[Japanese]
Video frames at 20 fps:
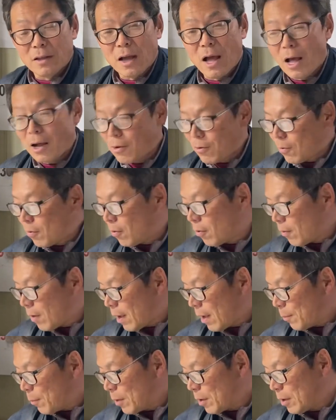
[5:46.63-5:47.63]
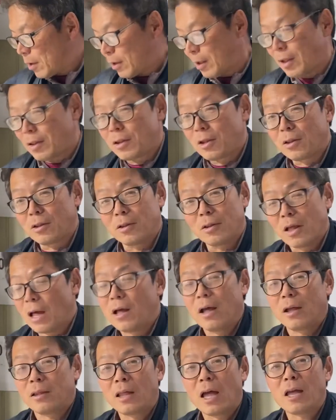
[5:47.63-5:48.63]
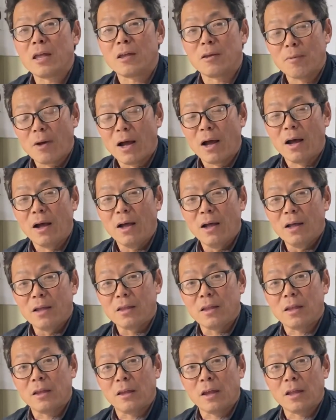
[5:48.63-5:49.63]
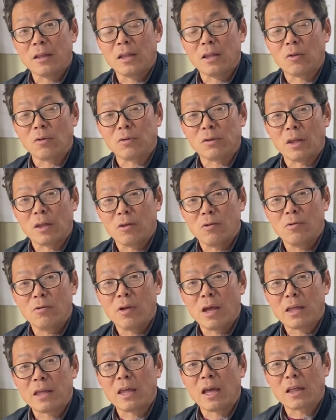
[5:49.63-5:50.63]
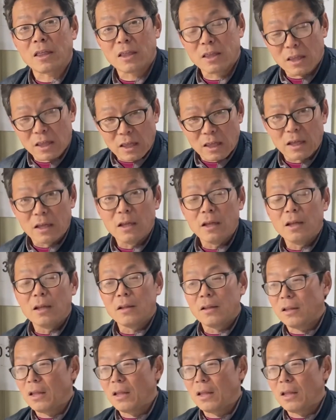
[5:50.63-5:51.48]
発酵はやっぱり人間にあ堆肥は人間にとって有益やし、うん、